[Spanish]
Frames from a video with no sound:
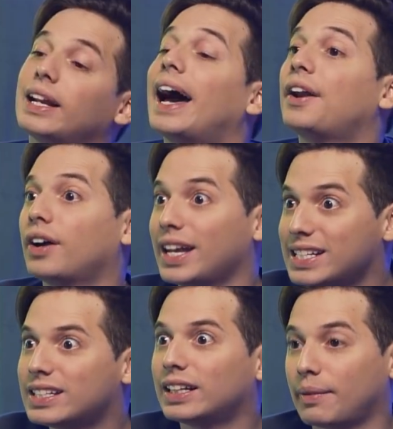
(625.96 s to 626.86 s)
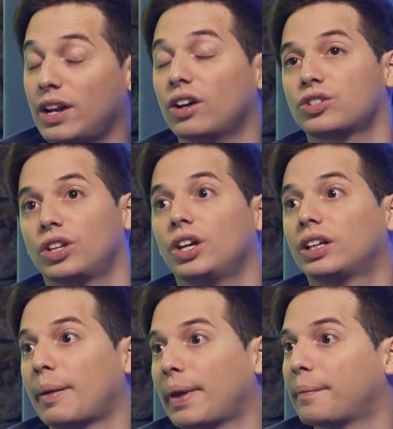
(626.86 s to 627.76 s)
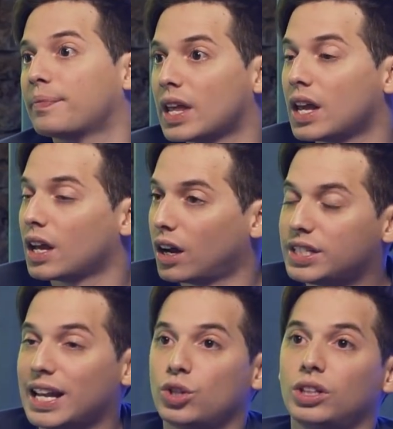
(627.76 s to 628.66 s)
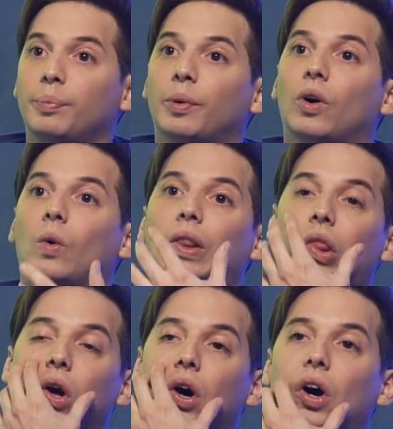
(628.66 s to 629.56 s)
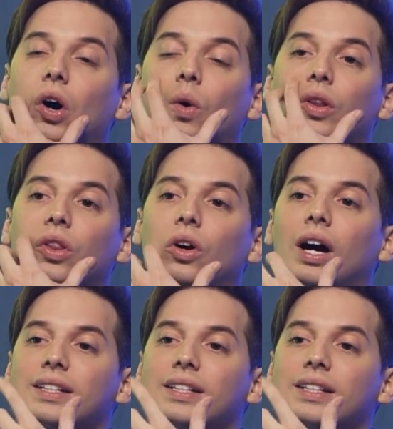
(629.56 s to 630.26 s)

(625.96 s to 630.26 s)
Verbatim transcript: Claro, ese es el tema. esa, es la Diferencia. O sea, yo tipo cuando, cuando